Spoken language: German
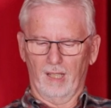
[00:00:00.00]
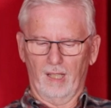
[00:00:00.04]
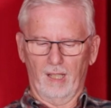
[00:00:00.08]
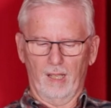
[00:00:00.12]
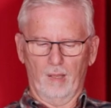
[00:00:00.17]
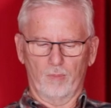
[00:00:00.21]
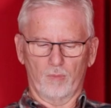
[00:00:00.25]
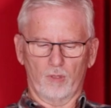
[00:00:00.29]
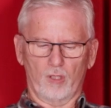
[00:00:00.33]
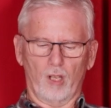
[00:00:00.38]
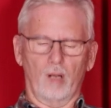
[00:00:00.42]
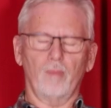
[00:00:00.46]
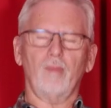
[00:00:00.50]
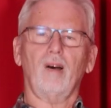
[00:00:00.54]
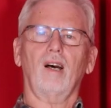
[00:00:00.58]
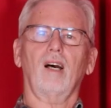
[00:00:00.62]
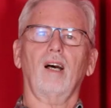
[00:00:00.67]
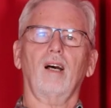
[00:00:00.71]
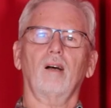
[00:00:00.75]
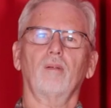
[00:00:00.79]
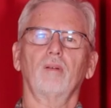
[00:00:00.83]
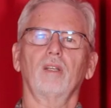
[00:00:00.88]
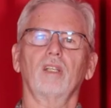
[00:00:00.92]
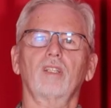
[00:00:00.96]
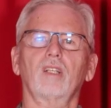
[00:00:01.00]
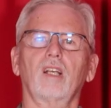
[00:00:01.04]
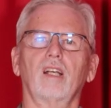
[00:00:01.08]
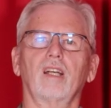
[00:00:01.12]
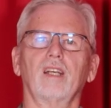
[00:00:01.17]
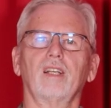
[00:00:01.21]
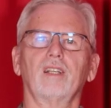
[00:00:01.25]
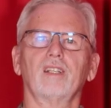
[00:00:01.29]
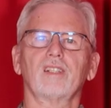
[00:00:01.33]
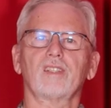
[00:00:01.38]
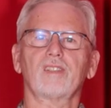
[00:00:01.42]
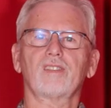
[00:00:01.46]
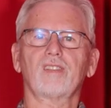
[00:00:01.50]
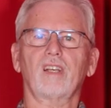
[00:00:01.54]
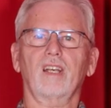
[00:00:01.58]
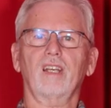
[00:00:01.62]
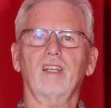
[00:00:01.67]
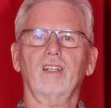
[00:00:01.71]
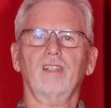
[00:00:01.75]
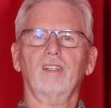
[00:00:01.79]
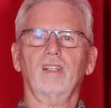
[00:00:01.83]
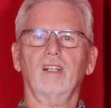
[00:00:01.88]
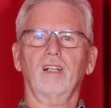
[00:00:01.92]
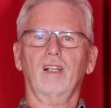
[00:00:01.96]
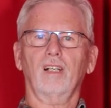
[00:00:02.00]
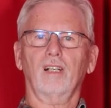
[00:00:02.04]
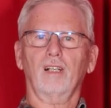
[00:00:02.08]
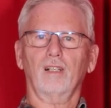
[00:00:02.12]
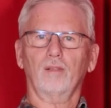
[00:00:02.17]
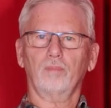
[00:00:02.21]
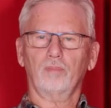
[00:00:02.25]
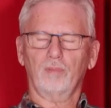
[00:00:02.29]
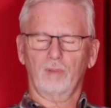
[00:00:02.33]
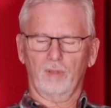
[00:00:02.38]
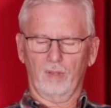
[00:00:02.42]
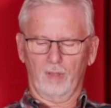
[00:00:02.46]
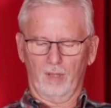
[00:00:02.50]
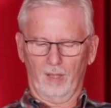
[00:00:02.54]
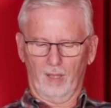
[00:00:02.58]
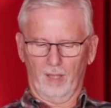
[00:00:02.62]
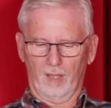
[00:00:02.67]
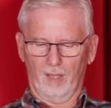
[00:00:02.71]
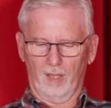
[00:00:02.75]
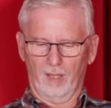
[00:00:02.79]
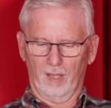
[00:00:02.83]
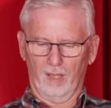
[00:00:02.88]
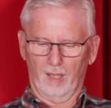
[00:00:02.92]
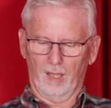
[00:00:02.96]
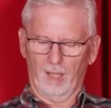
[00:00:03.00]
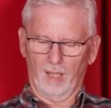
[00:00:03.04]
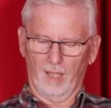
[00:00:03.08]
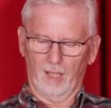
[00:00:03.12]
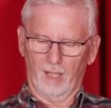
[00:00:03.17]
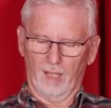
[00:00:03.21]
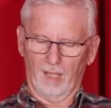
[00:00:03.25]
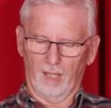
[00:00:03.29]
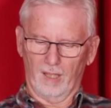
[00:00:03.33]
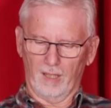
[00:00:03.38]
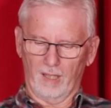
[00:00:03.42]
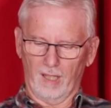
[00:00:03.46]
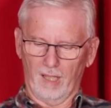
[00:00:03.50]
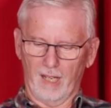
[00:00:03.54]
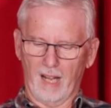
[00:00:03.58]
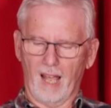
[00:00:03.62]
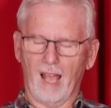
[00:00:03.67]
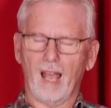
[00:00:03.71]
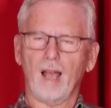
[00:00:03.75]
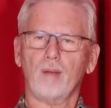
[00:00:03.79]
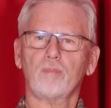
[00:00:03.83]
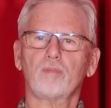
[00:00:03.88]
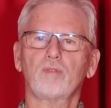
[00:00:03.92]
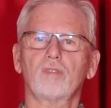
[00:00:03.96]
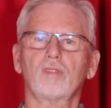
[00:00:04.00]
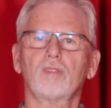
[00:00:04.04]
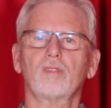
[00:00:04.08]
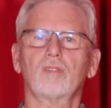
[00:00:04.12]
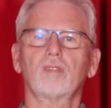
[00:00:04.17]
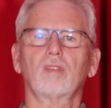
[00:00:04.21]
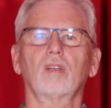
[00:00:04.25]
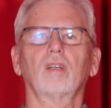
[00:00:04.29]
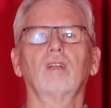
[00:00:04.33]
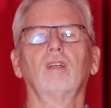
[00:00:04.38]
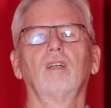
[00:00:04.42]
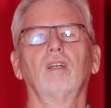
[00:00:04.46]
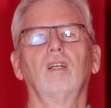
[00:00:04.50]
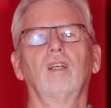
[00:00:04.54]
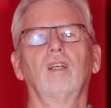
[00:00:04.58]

im Sommer habe ich keine Zeit gehabt, den Herbst,